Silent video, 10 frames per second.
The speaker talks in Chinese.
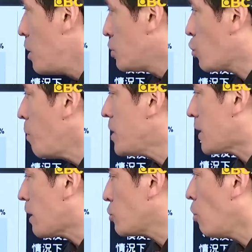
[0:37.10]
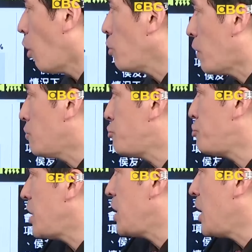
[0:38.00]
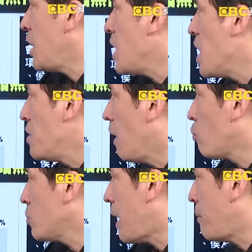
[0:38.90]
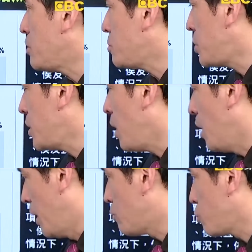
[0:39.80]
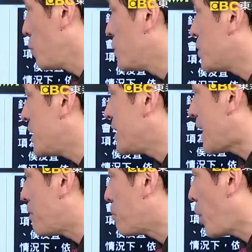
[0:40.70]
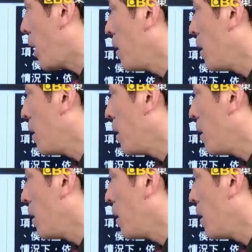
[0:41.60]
就国民党当中侯友谊是第一，然后郭台铭是第二，然后朱立伦是第三，对不对？